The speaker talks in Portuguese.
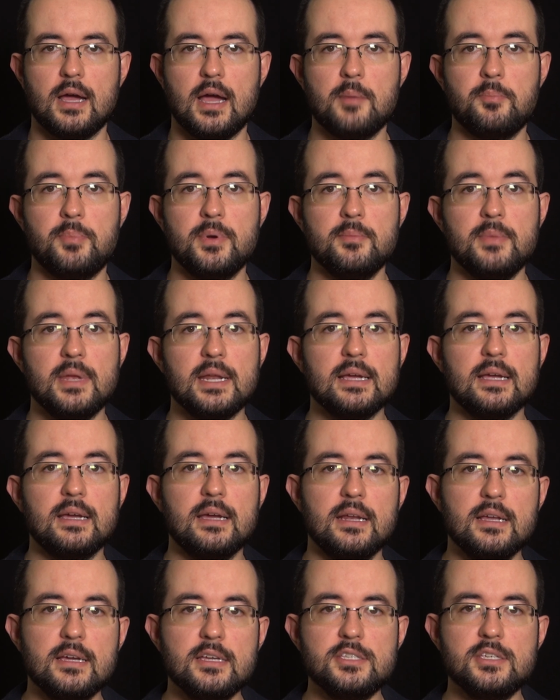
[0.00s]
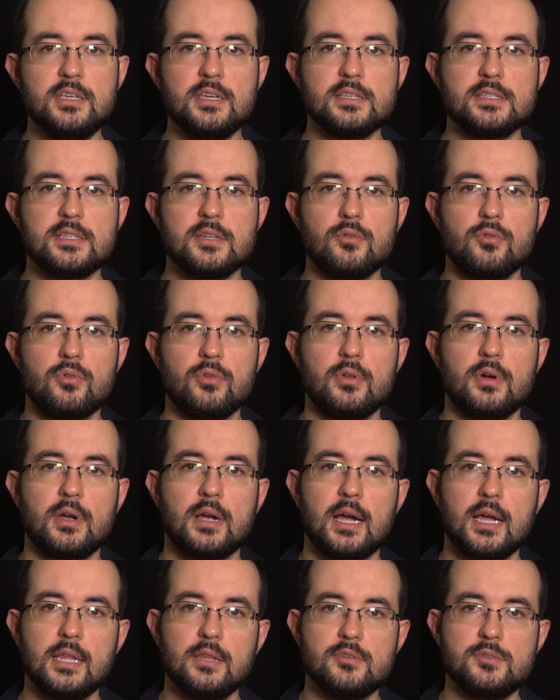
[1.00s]
a primeira grande questão
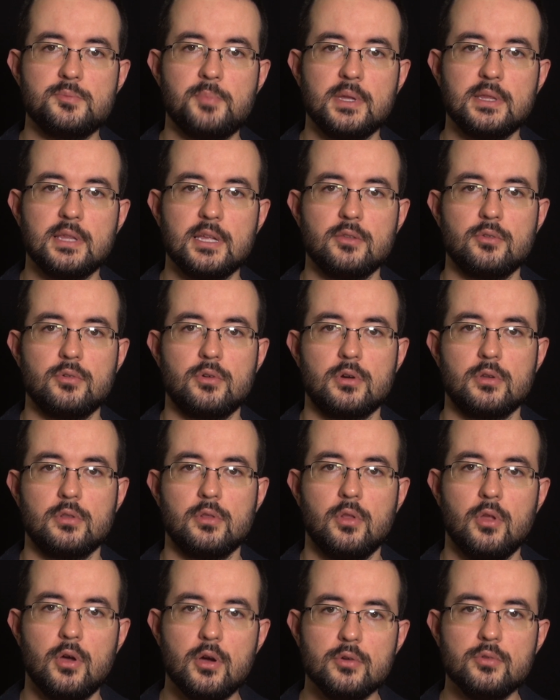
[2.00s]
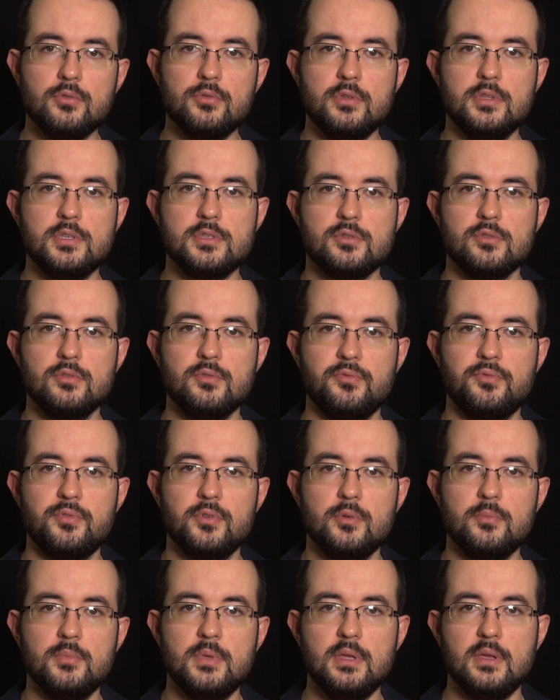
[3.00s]
colocada ao espectador logo no início do
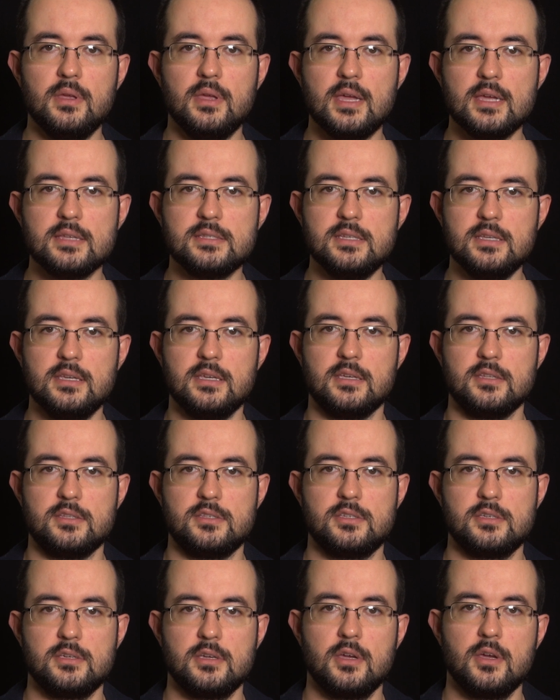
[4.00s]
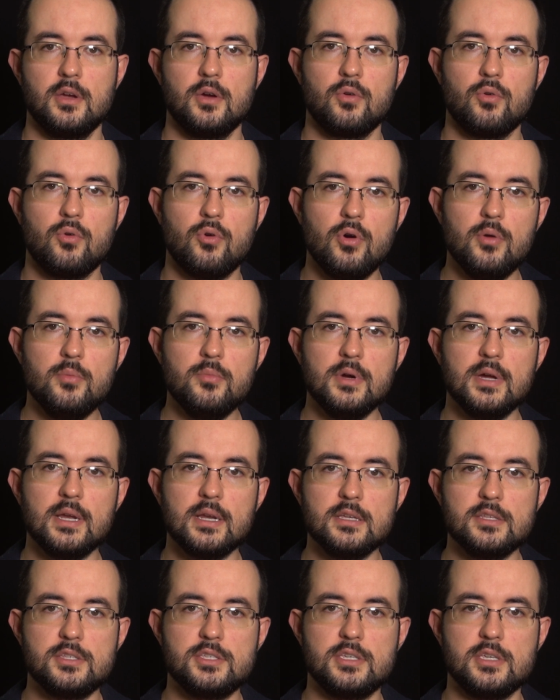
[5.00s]
filme é a seguinte: como
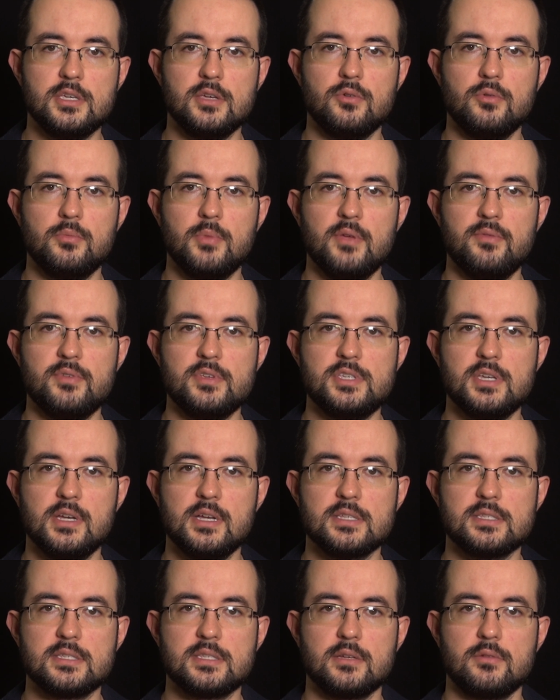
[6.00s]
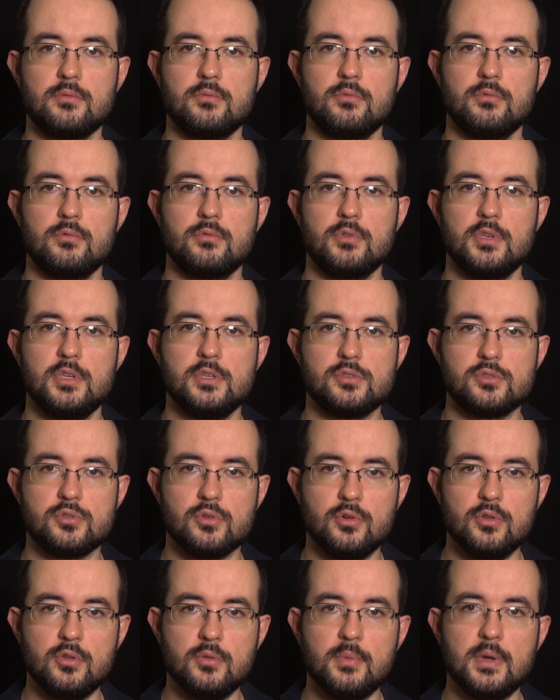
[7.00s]
garantir uma investigação
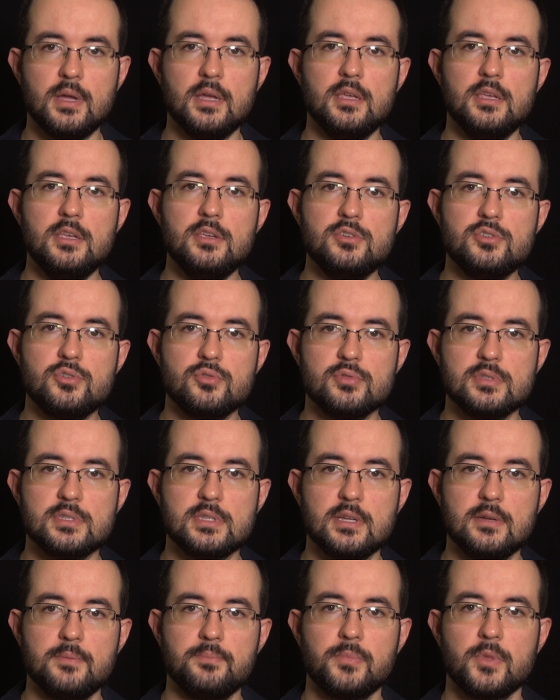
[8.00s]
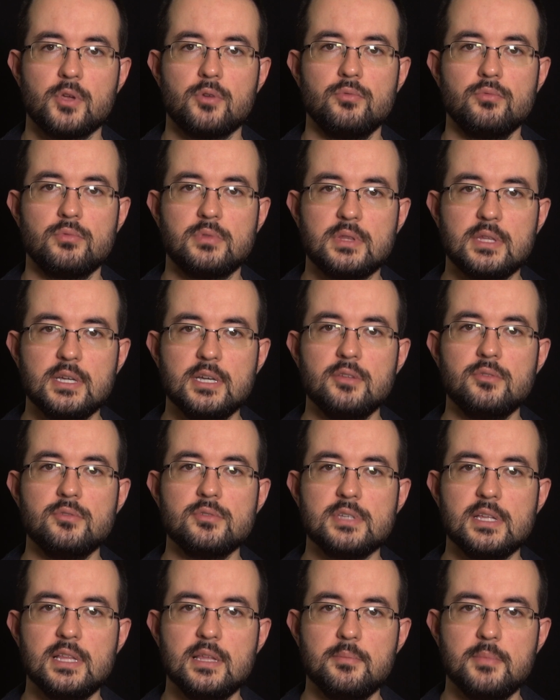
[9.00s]
isônoma e justa com
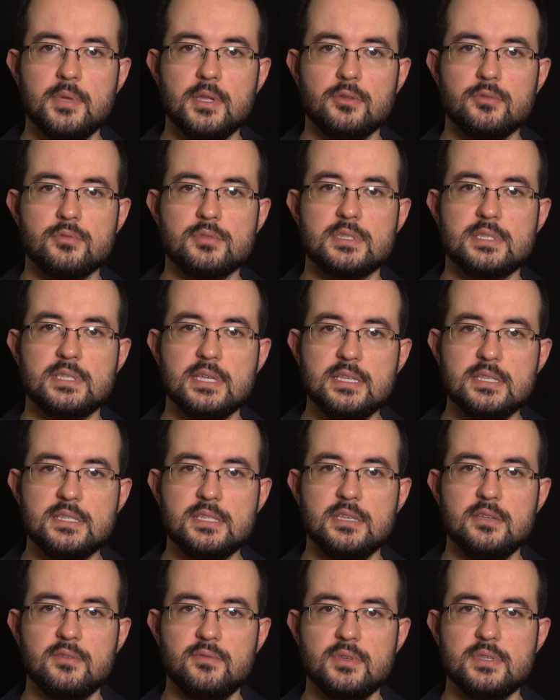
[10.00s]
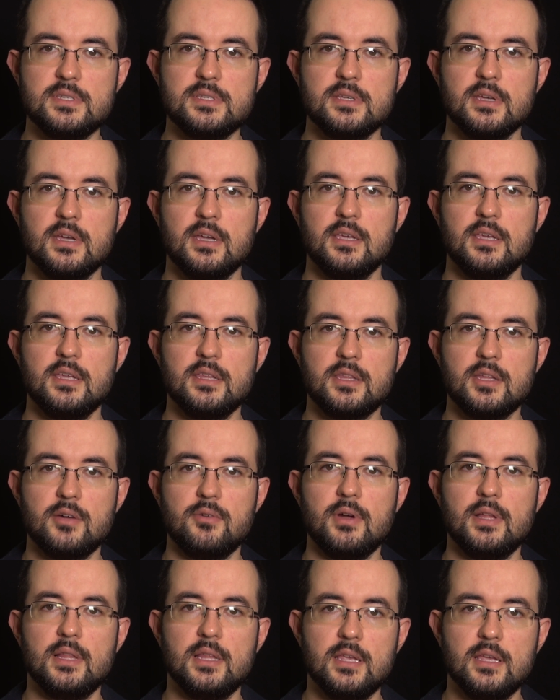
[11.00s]
tantos elementos sensíveis que
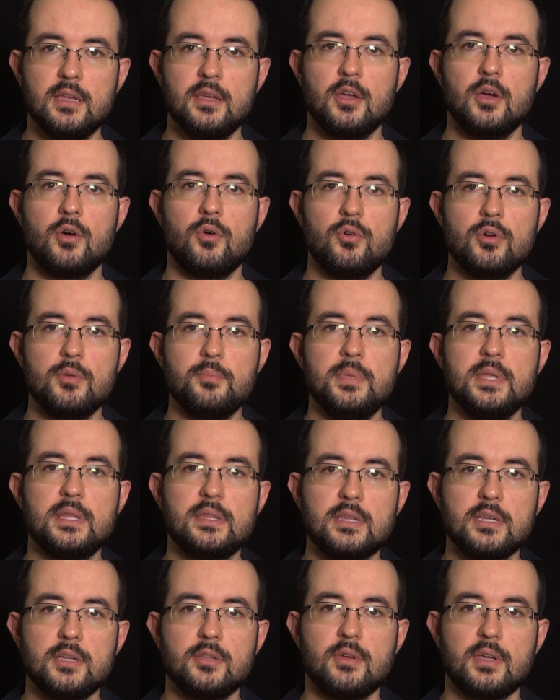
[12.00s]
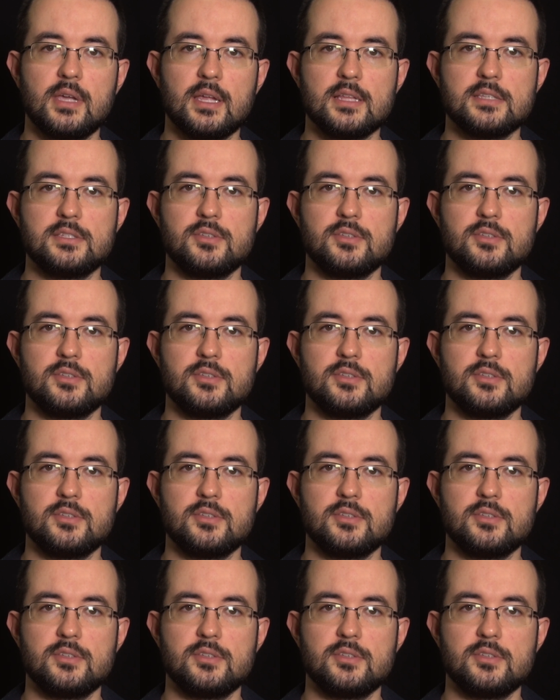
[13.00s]
estão ali orbitando aquela